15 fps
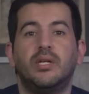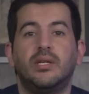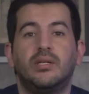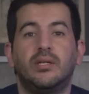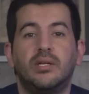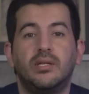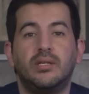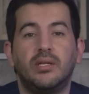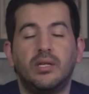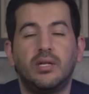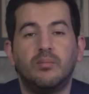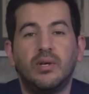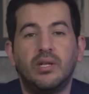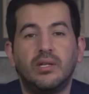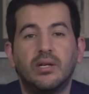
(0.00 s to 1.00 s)
عن هذه
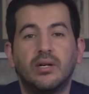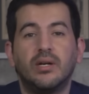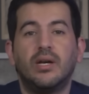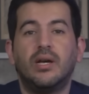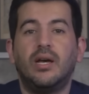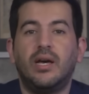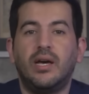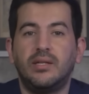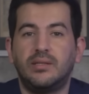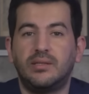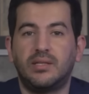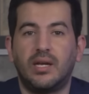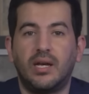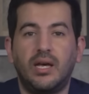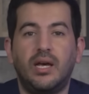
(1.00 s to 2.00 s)
البلدة
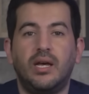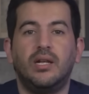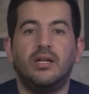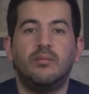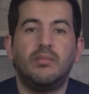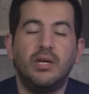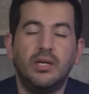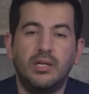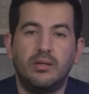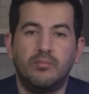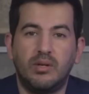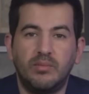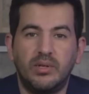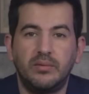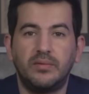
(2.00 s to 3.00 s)
حتى أعلم علم
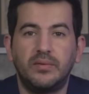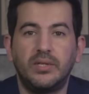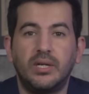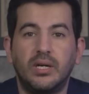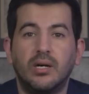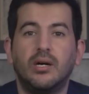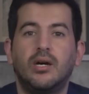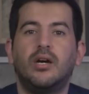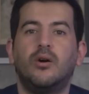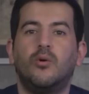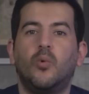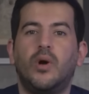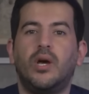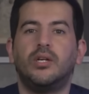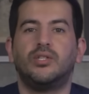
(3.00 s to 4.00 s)
من فيها
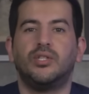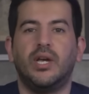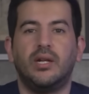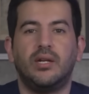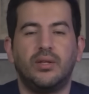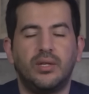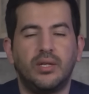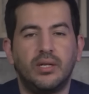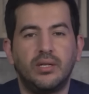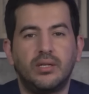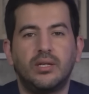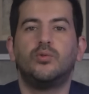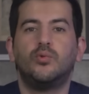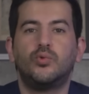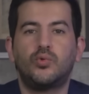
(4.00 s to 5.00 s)
وأجعل ذلك
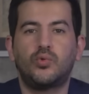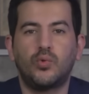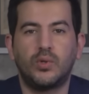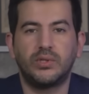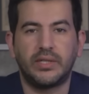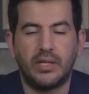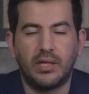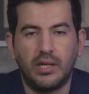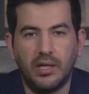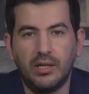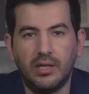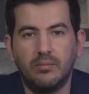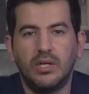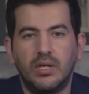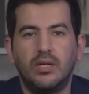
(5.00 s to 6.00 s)
دستورا
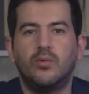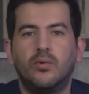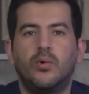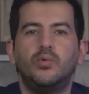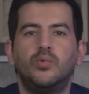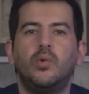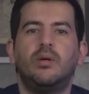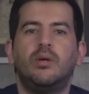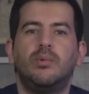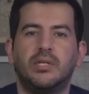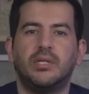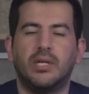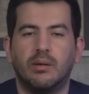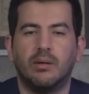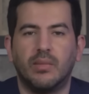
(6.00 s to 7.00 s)
للعلم وسلما
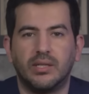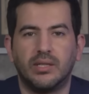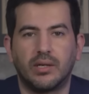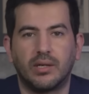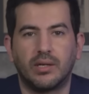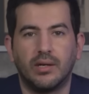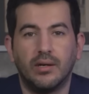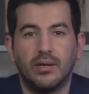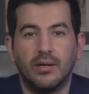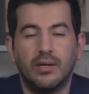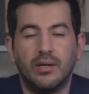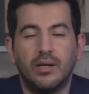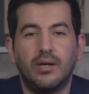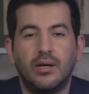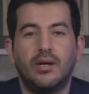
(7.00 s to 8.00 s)
إلى مراقيها
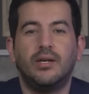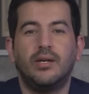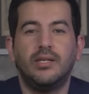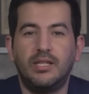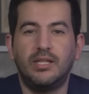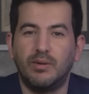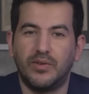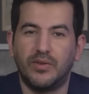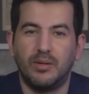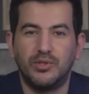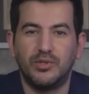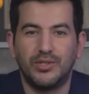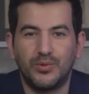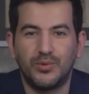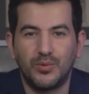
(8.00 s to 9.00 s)
إذا ما
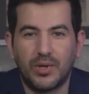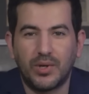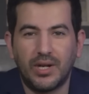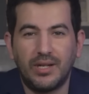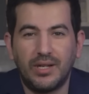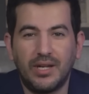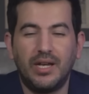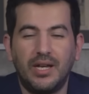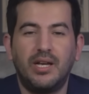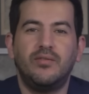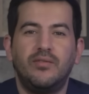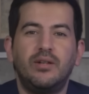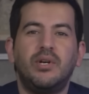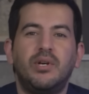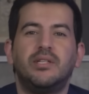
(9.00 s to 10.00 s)
فهمتيش شنو قال
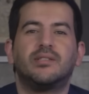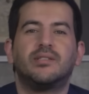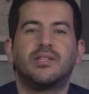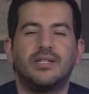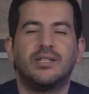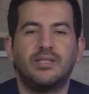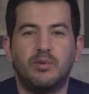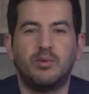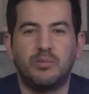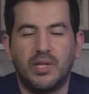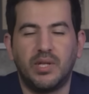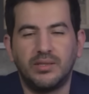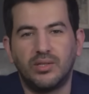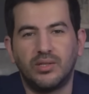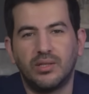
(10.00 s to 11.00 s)
فالمعنى التقريبي
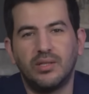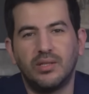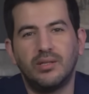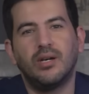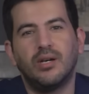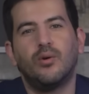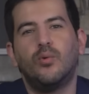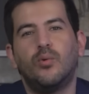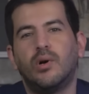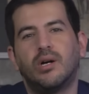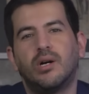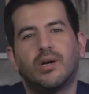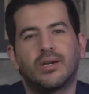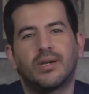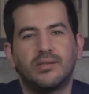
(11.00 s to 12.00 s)
بالدارجة ديالنا
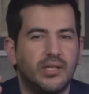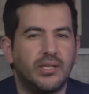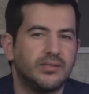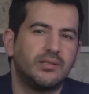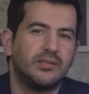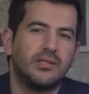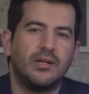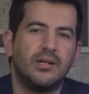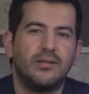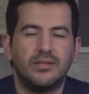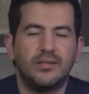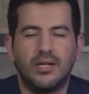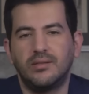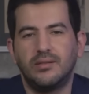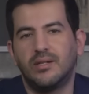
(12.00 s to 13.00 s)
هو غيسير أنت
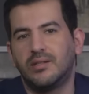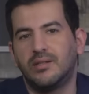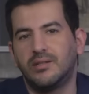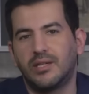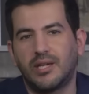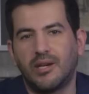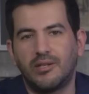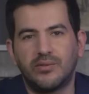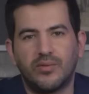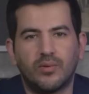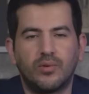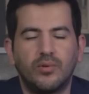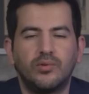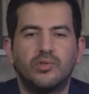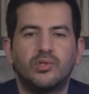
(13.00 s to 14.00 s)
أنا هنا جالس في
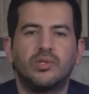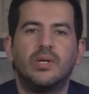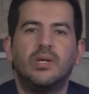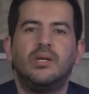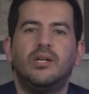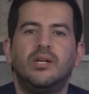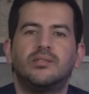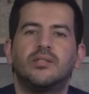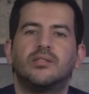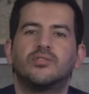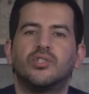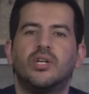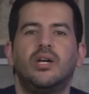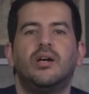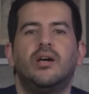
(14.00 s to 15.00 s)
القدس حتى
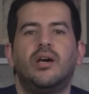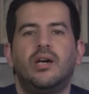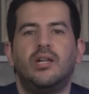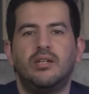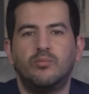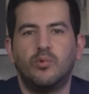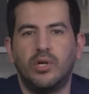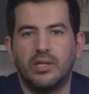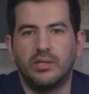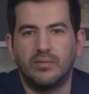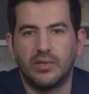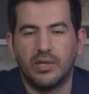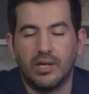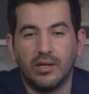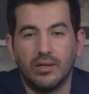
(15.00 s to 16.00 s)
نرجع أعلم واحد
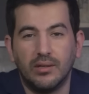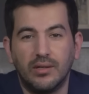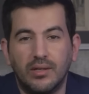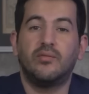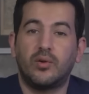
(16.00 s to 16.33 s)
فيها في